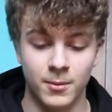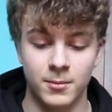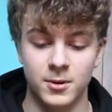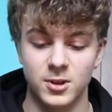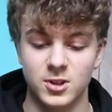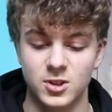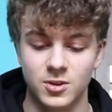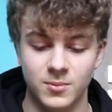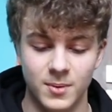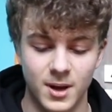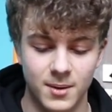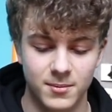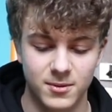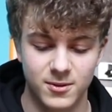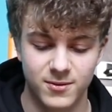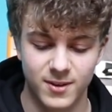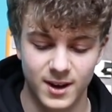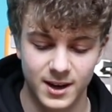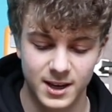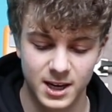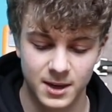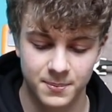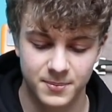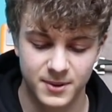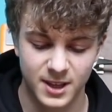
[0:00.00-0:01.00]
po prostu miałem
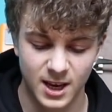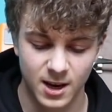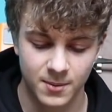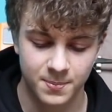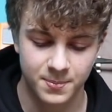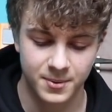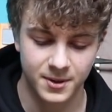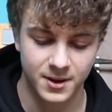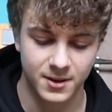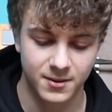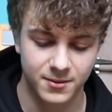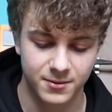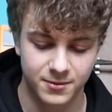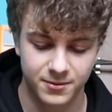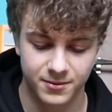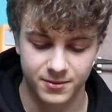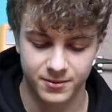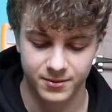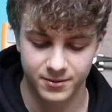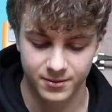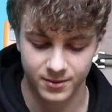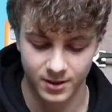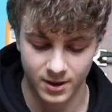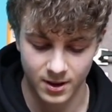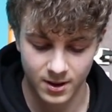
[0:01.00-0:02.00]
dwa grip tape'y w
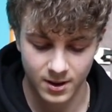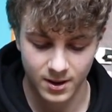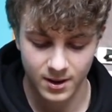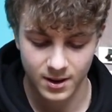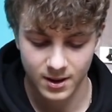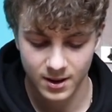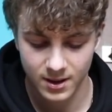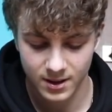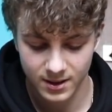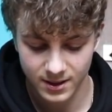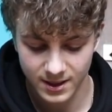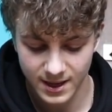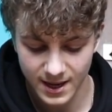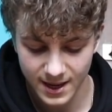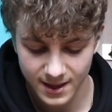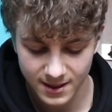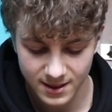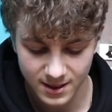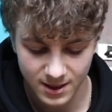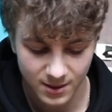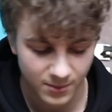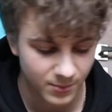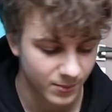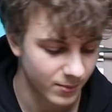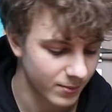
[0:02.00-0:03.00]

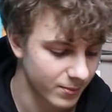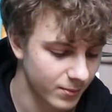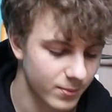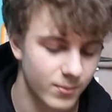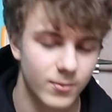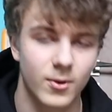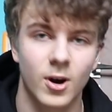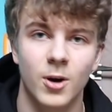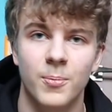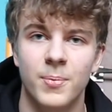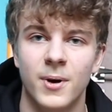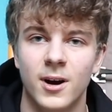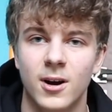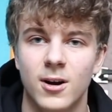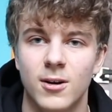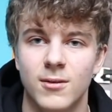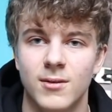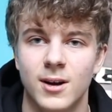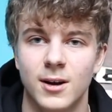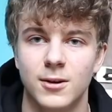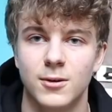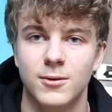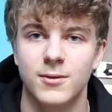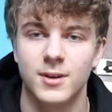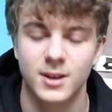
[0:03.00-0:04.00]
jednym
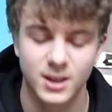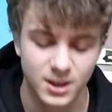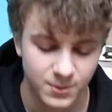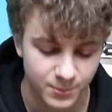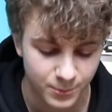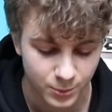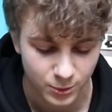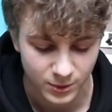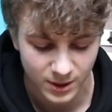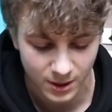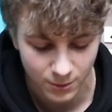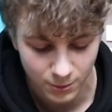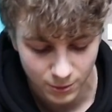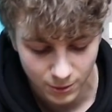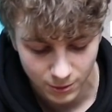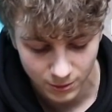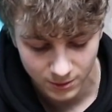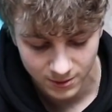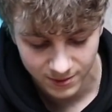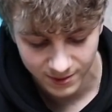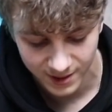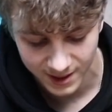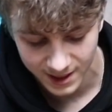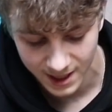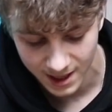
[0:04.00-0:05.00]
opakowaniu, w jednym pudełku
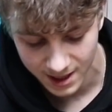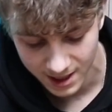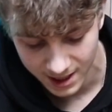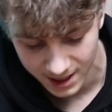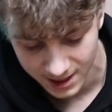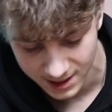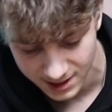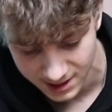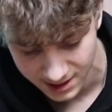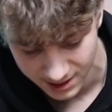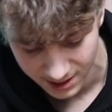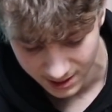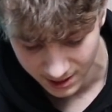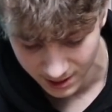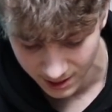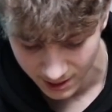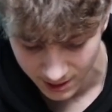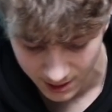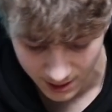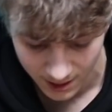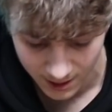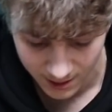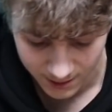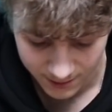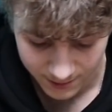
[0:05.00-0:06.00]
dwa na raz.
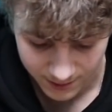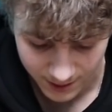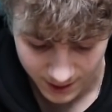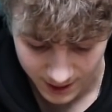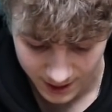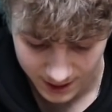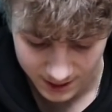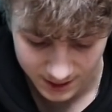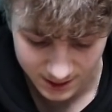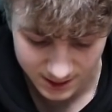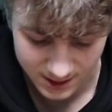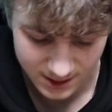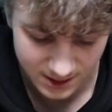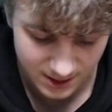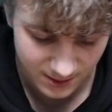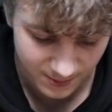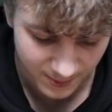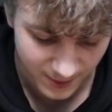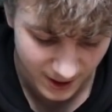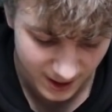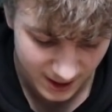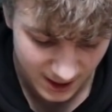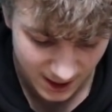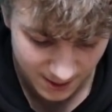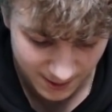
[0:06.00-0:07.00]
Więc
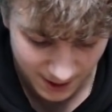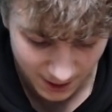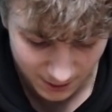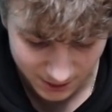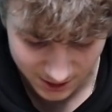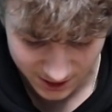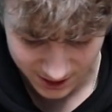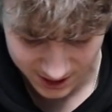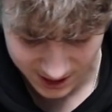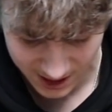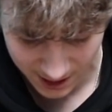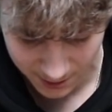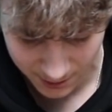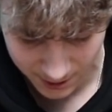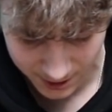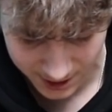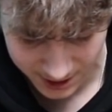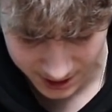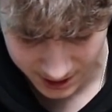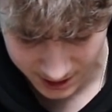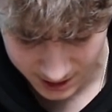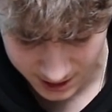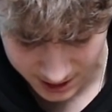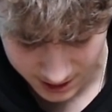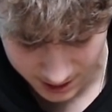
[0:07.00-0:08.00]
będę miał co
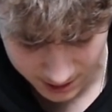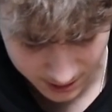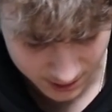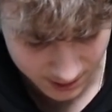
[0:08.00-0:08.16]
założyć.